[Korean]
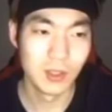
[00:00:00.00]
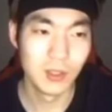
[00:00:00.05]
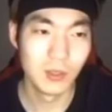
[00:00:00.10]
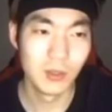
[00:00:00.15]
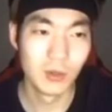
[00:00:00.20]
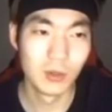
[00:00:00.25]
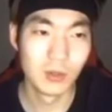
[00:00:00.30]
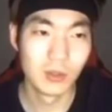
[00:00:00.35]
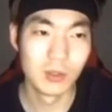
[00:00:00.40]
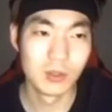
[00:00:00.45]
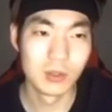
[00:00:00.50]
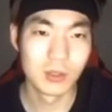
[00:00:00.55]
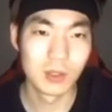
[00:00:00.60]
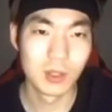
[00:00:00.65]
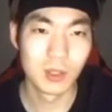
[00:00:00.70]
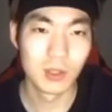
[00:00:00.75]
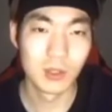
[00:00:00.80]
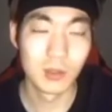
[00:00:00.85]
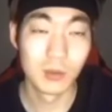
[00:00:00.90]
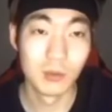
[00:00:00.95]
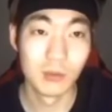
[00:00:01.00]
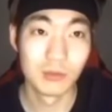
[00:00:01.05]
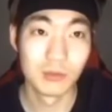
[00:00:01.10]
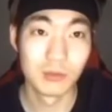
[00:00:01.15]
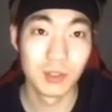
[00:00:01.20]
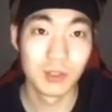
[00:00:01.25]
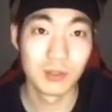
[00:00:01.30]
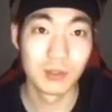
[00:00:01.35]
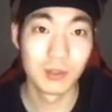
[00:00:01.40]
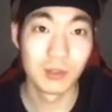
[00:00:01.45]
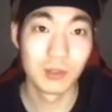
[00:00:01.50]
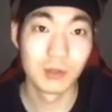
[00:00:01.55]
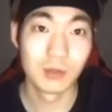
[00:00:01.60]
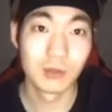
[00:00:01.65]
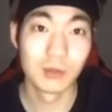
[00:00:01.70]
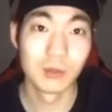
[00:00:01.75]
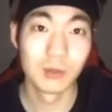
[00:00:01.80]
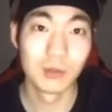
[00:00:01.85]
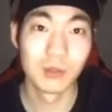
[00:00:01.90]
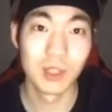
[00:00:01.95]
이걸 이제 공부를
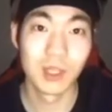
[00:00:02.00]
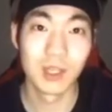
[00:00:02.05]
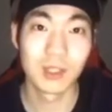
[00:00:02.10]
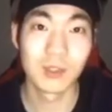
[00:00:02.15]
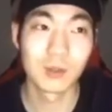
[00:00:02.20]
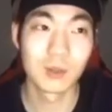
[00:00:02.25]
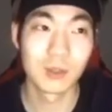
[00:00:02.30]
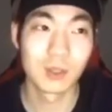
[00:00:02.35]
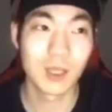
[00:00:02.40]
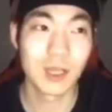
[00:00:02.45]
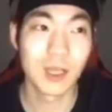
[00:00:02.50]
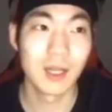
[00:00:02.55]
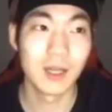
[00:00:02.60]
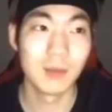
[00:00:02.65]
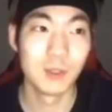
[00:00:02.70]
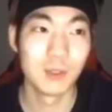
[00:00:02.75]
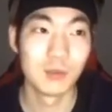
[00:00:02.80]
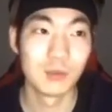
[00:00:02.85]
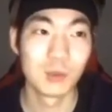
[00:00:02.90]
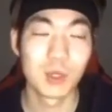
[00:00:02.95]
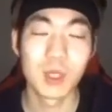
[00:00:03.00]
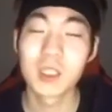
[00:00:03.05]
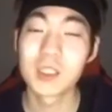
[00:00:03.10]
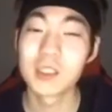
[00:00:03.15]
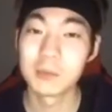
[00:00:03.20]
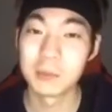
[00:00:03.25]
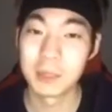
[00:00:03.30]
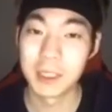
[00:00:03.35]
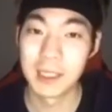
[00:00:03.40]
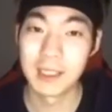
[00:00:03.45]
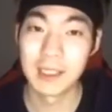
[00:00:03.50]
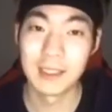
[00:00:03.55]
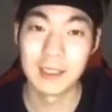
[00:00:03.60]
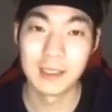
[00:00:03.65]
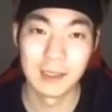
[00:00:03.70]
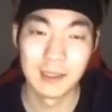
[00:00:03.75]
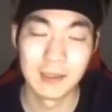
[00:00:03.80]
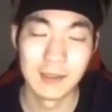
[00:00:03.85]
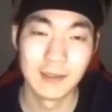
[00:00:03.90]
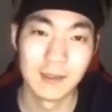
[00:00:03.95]
해서 좋은 대학교를 가면
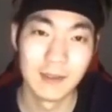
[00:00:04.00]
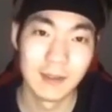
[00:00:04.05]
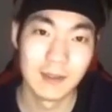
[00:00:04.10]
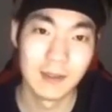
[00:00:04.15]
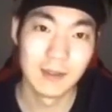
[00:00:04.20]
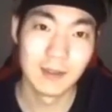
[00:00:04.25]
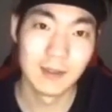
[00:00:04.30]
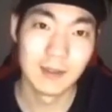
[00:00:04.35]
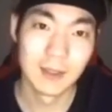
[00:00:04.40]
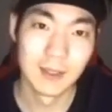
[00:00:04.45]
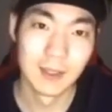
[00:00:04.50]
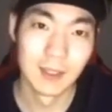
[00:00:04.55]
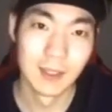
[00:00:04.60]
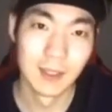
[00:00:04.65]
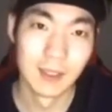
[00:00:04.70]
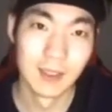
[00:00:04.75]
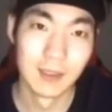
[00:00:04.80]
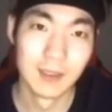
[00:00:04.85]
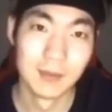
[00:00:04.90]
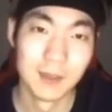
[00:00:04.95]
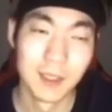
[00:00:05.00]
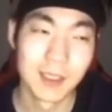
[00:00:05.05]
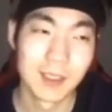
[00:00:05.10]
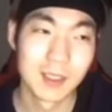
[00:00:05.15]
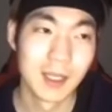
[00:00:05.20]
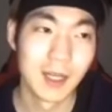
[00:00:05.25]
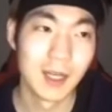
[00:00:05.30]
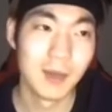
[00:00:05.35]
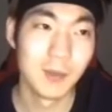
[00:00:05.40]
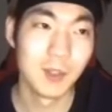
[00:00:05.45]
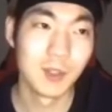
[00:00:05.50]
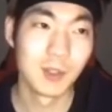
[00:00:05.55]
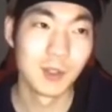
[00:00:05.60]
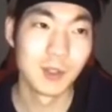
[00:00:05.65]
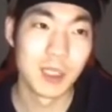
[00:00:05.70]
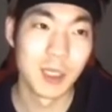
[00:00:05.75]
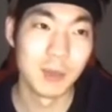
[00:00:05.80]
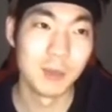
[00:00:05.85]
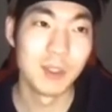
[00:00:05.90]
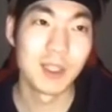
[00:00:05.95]
좋겠지만, 음악을 하면
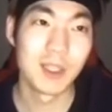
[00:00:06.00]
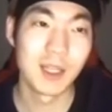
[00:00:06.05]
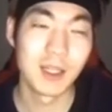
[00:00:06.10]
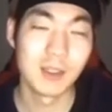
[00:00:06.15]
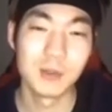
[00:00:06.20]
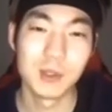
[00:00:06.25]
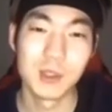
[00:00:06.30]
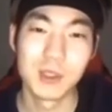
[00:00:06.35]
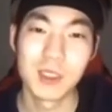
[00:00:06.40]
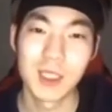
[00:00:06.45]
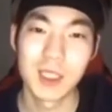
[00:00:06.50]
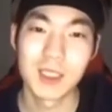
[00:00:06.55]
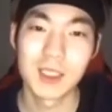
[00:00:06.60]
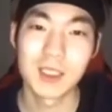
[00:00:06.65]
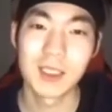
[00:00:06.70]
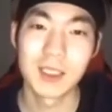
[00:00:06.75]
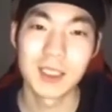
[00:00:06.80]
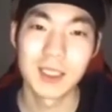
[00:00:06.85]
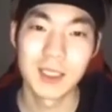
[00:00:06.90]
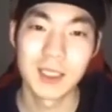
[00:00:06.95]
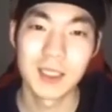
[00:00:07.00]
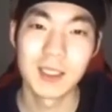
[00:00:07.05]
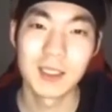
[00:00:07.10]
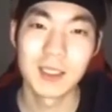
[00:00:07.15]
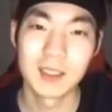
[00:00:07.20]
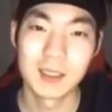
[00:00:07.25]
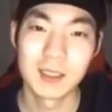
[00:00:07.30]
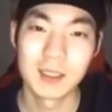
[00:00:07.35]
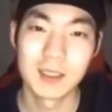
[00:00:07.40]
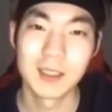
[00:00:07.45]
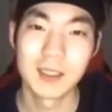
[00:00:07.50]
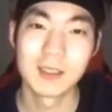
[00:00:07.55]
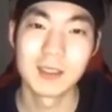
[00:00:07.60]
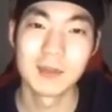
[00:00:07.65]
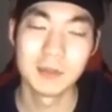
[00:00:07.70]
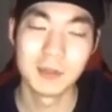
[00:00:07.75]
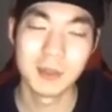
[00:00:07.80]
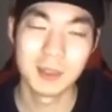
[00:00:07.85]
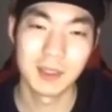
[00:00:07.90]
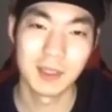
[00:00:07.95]
더 재밌게 할 수 있지 않을까.
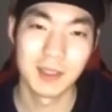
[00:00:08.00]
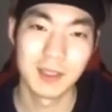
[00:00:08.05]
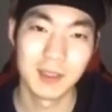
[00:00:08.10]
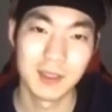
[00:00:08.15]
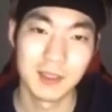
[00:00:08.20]
그랬습니다.